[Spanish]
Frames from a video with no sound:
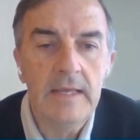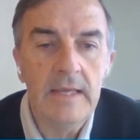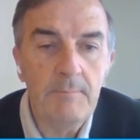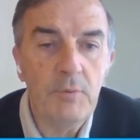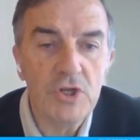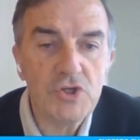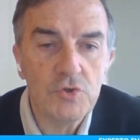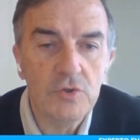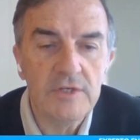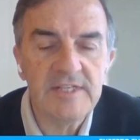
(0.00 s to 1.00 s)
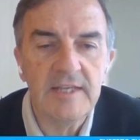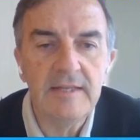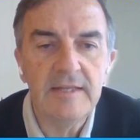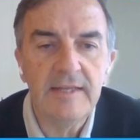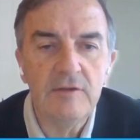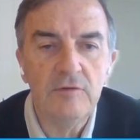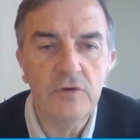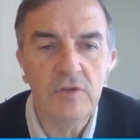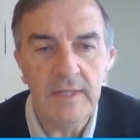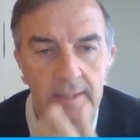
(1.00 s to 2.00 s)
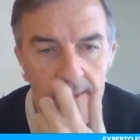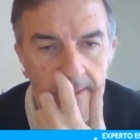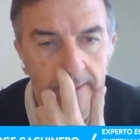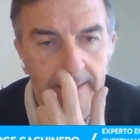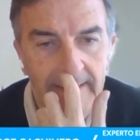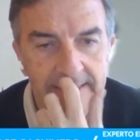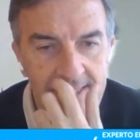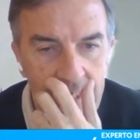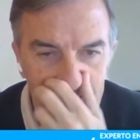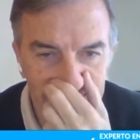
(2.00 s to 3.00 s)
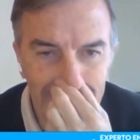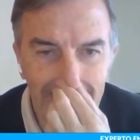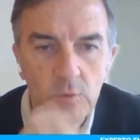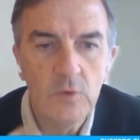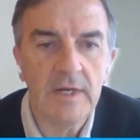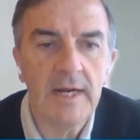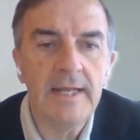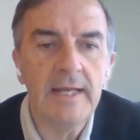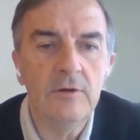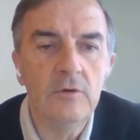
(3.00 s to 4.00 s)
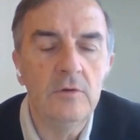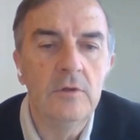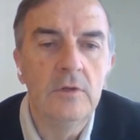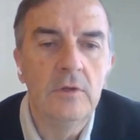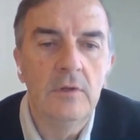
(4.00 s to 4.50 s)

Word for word: Y por eso está intentando forzar que sea el liderazgo ucraniano